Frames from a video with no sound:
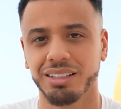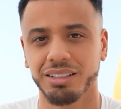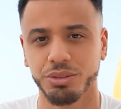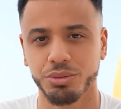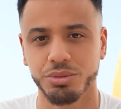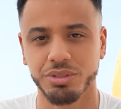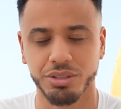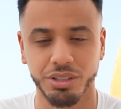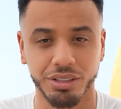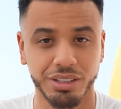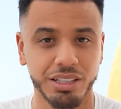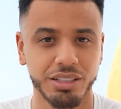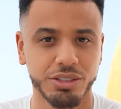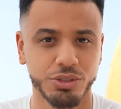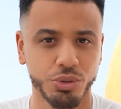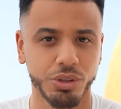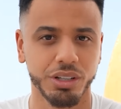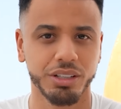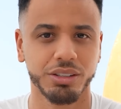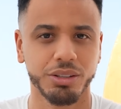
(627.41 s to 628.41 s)
une certaine
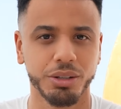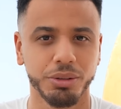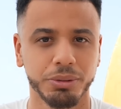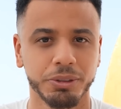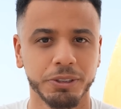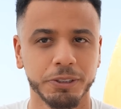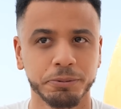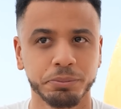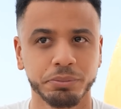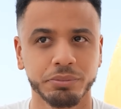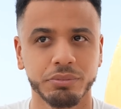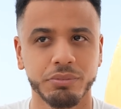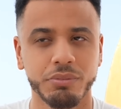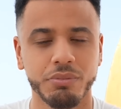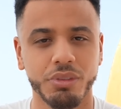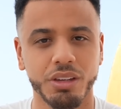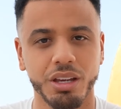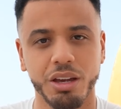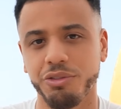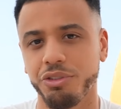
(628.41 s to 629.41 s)
durée de temps,
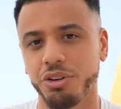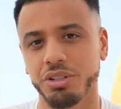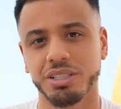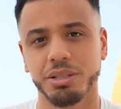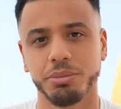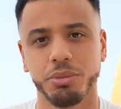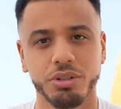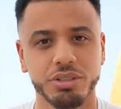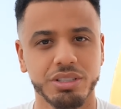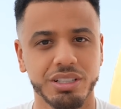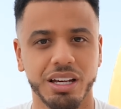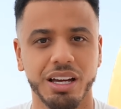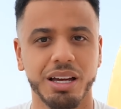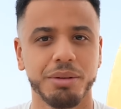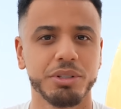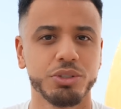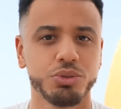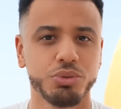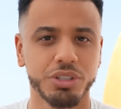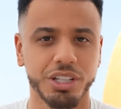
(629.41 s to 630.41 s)
et forcément, ça
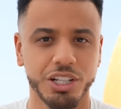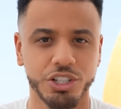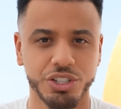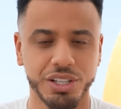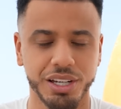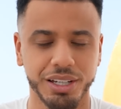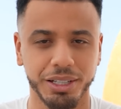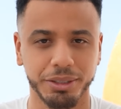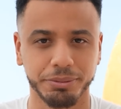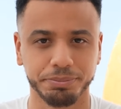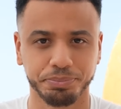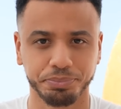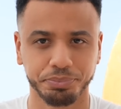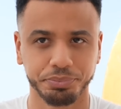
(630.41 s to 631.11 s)
ramène du cash derrière.